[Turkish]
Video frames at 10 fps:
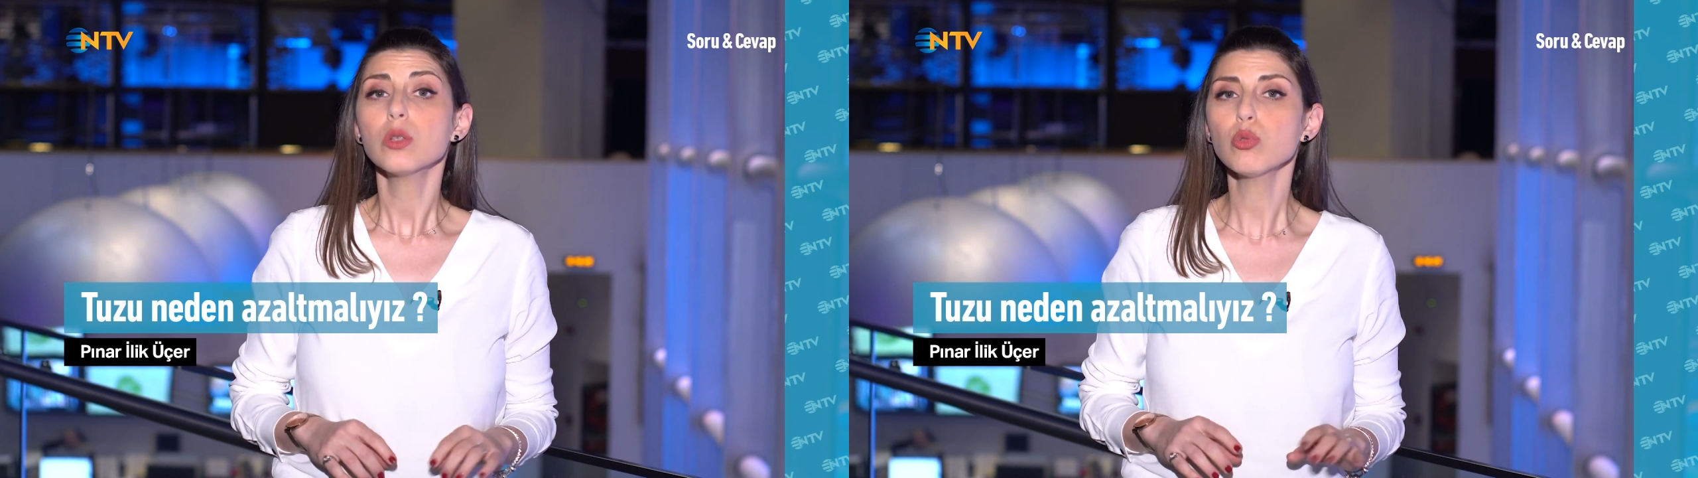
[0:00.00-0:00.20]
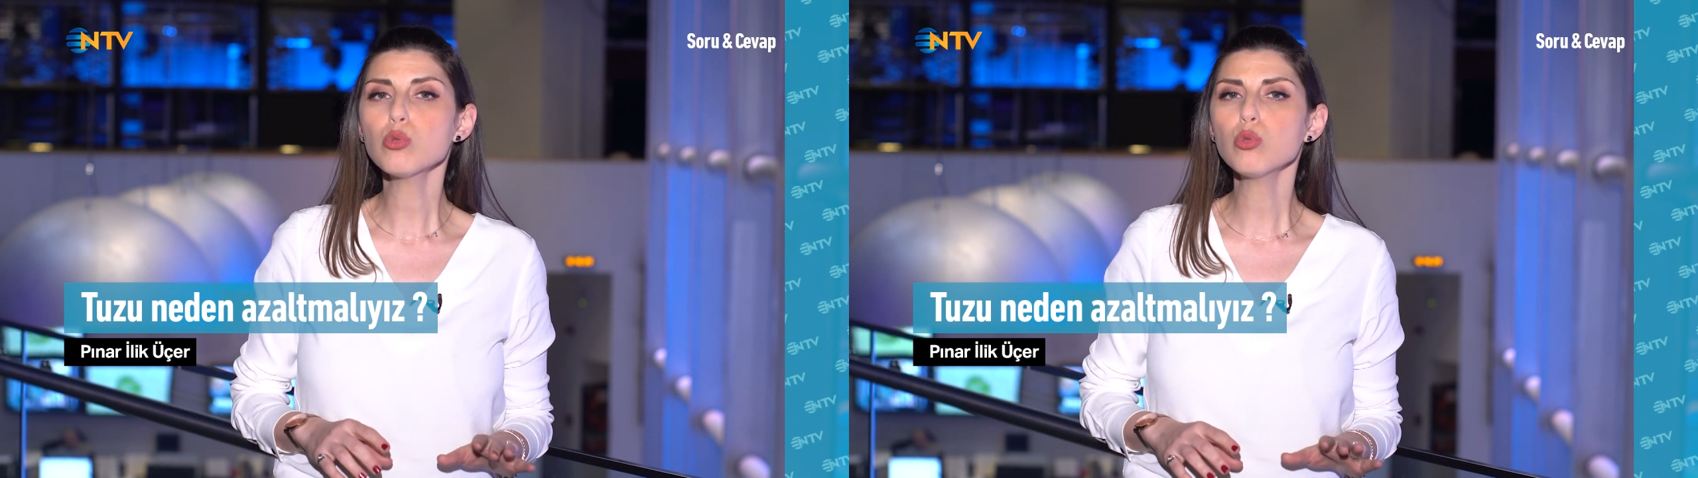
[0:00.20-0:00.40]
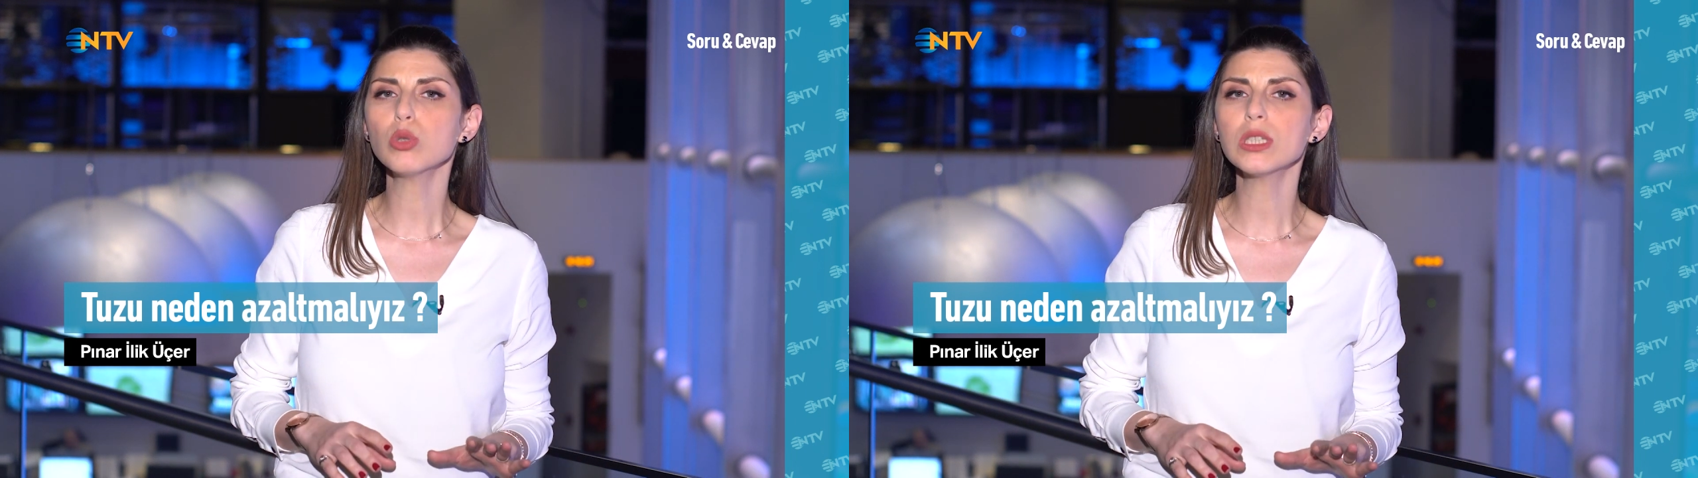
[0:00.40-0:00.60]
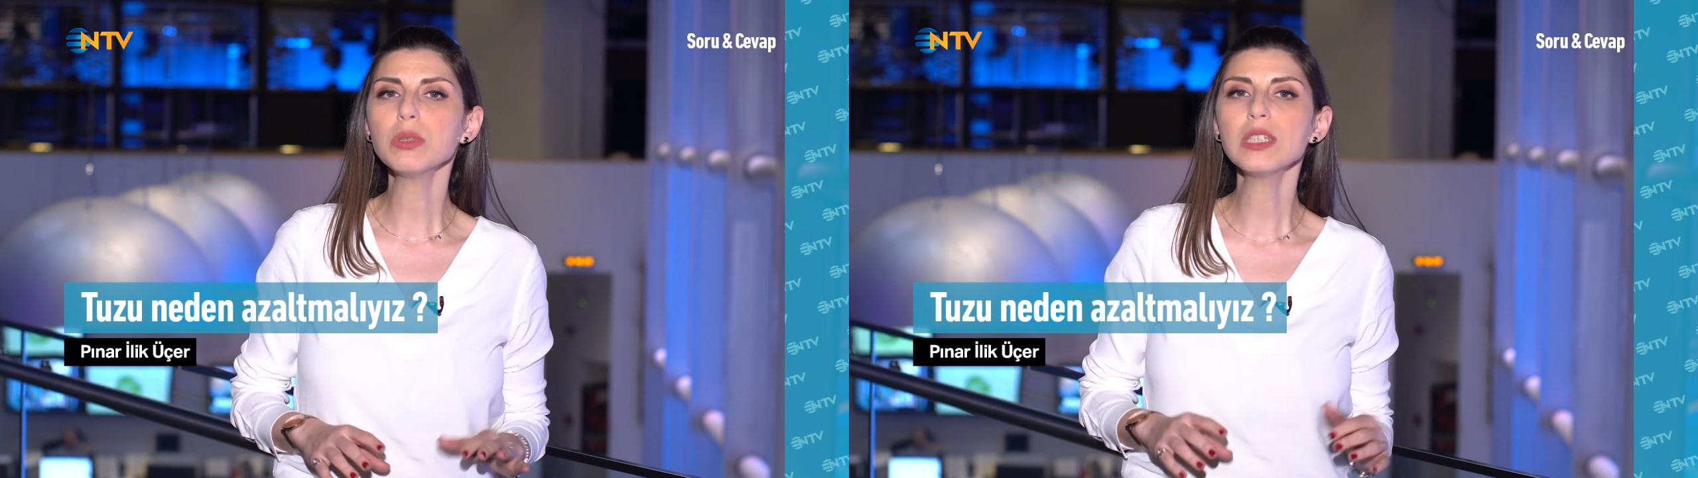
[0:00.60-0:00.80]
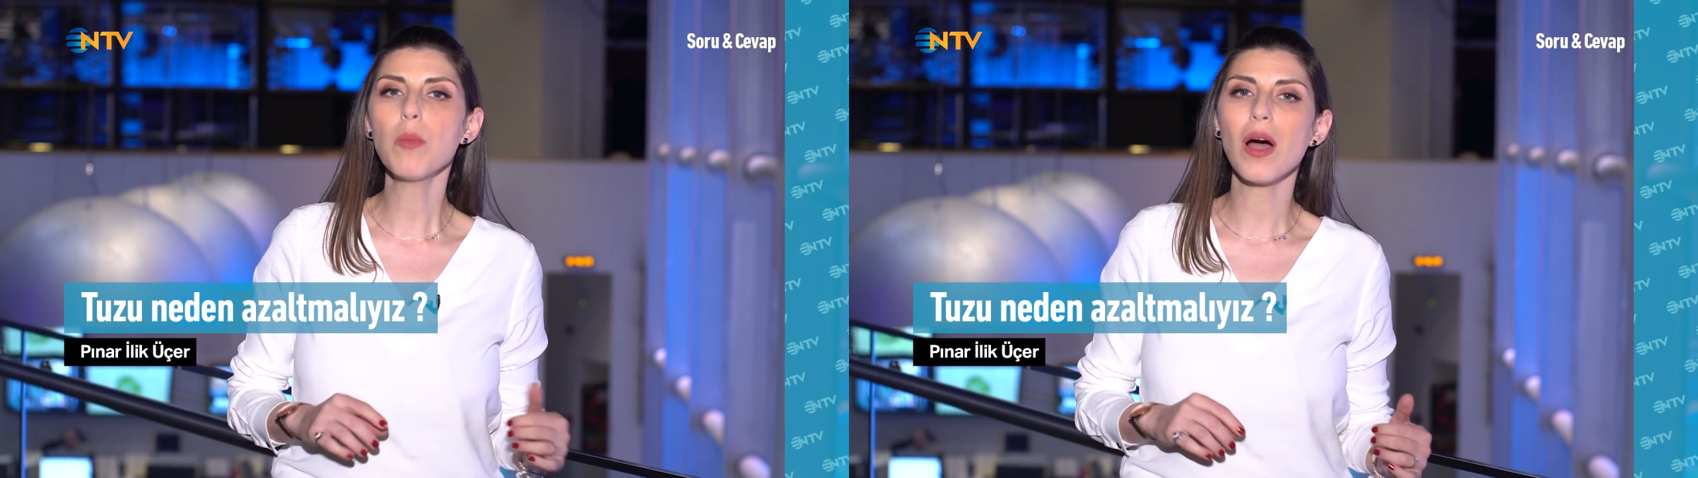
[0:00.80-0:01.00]
Tuz
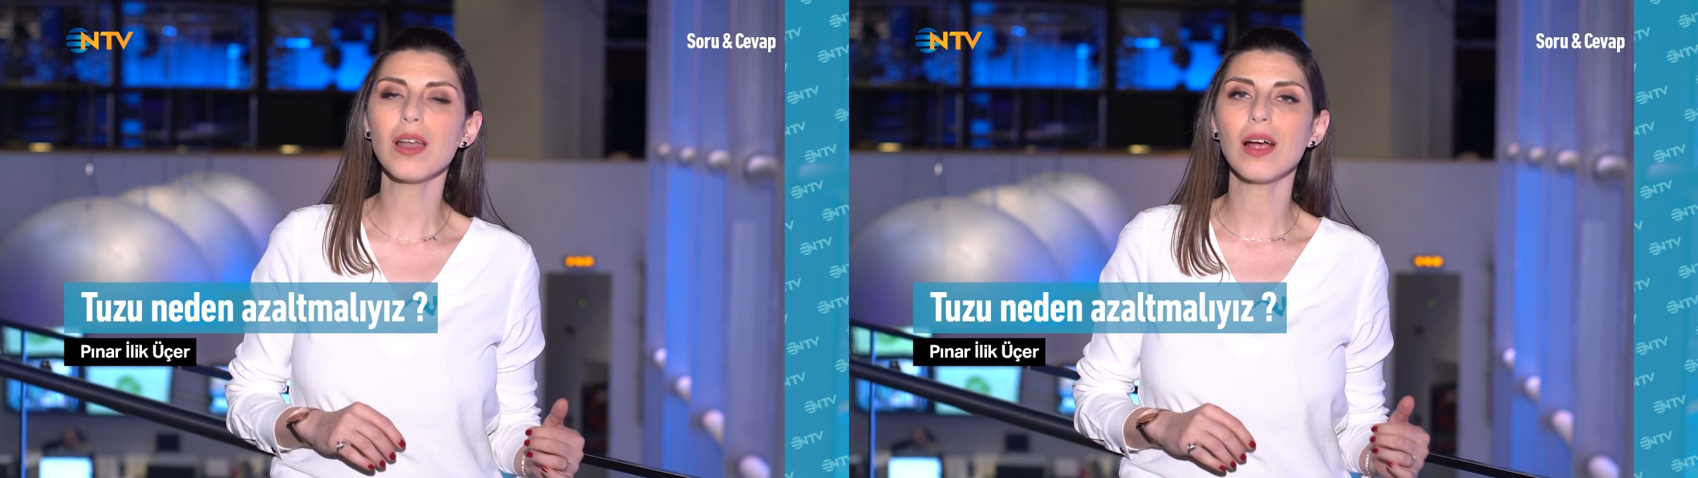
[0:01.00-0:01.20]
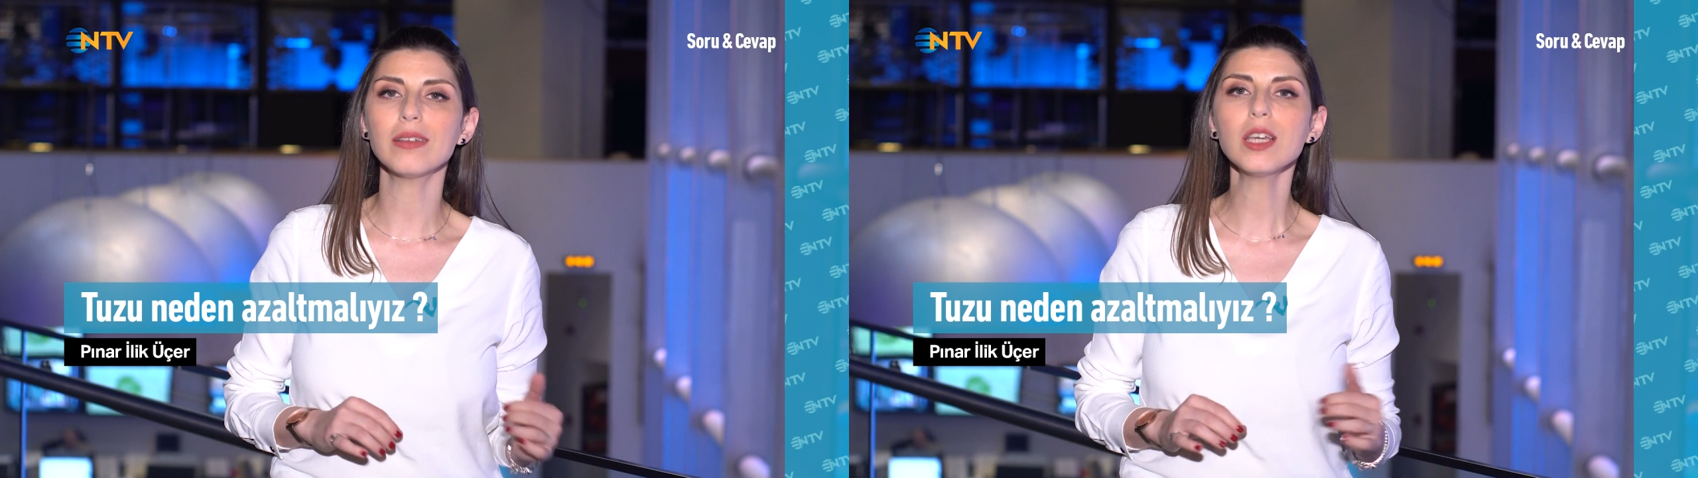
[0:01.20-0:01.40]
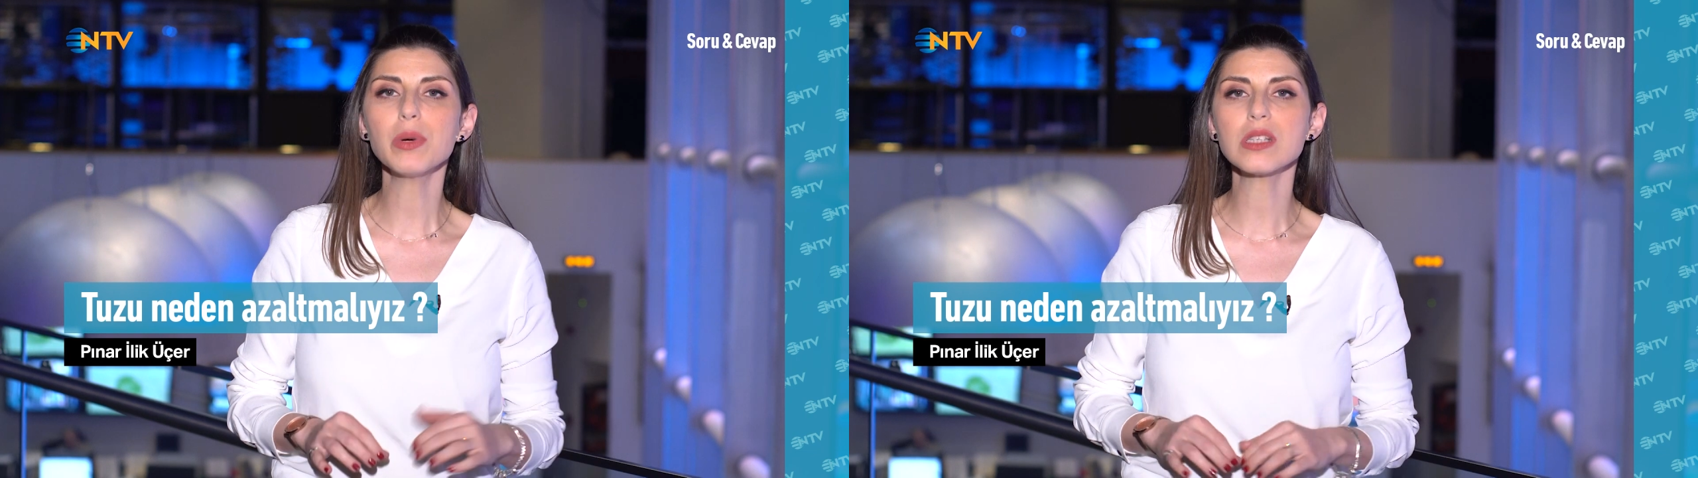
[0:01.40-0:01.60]
kullanımı damarlardaki